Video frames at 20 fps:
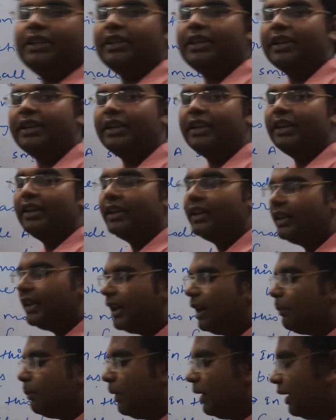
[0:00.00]
देखिए यदि
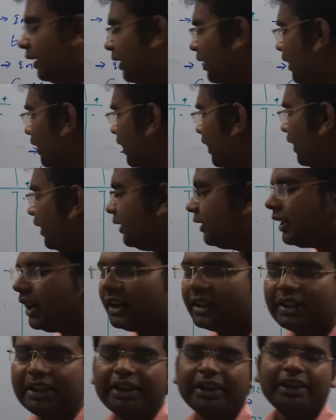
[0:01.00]
आप
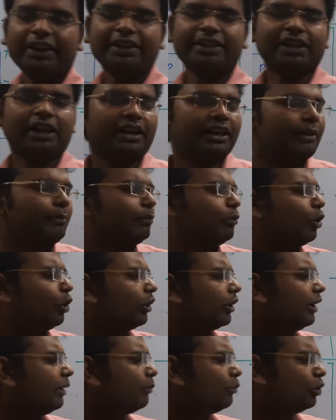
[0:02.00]
चाहते हैं कि सारे
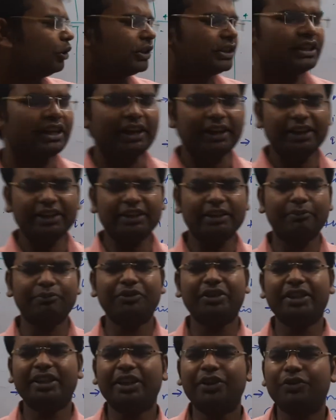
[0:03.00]
ब्लॉकिंग मोड सारे सब
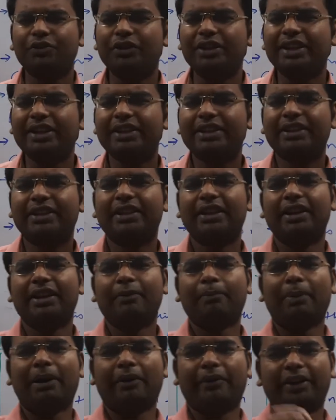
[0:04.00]
चीज़ें टू डी
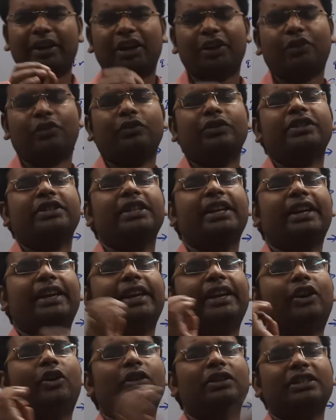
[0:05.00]
पावर इलेक्ट्रॉनिक्स
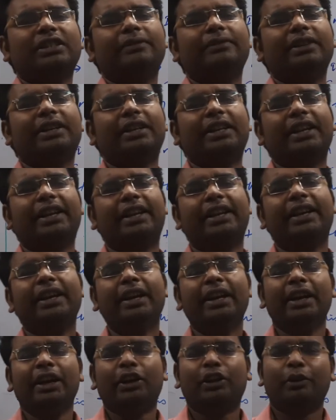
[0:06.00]
देखें ऑल सब्जेक्ट
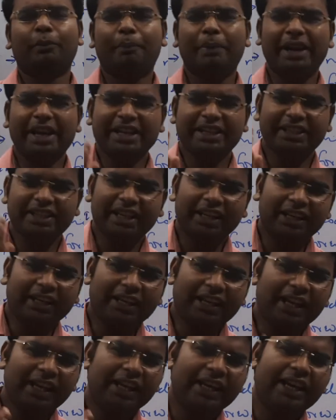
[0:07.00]
देखें तो बेस
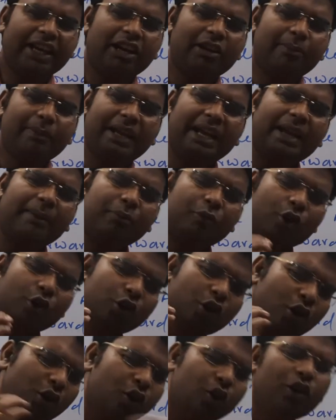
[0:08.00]
टेक्निकल एकेडमी ऐप को
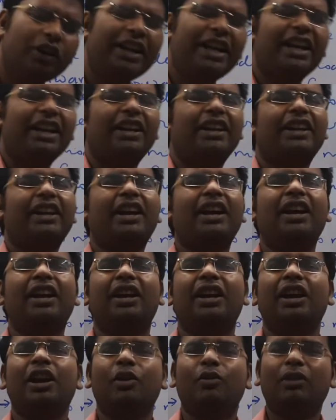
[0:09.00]
डाउनलोड कर लेना है
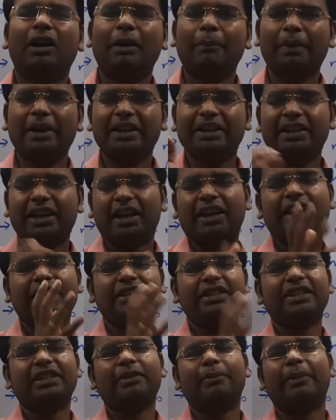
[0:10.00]
वहाँ पर सारा
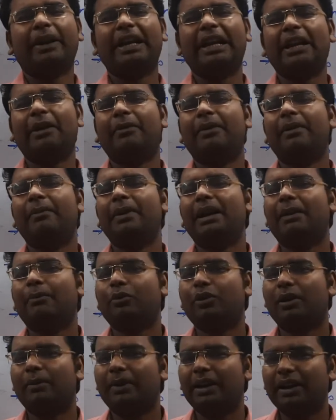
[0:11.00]
सिस्टमेटिक वे में
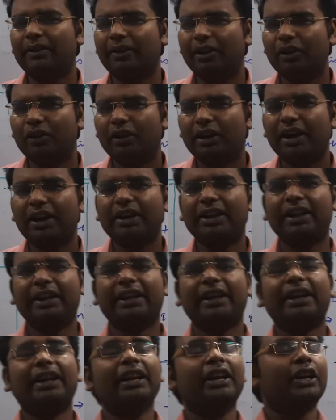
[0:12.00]
आपको अवेलेबल होगा ठीक
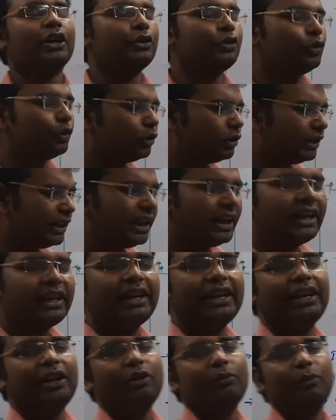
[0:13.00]
है जो देख
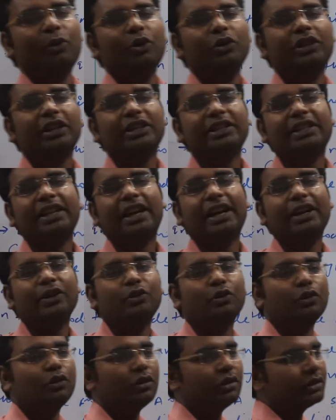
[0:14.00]
रहे हैं बहुत अच्छा है
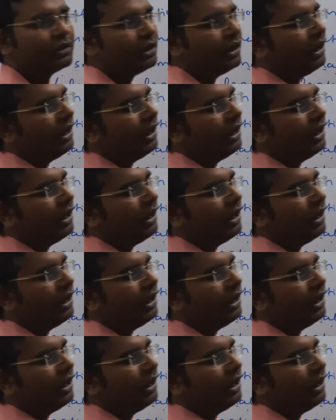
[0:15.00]
जो लोग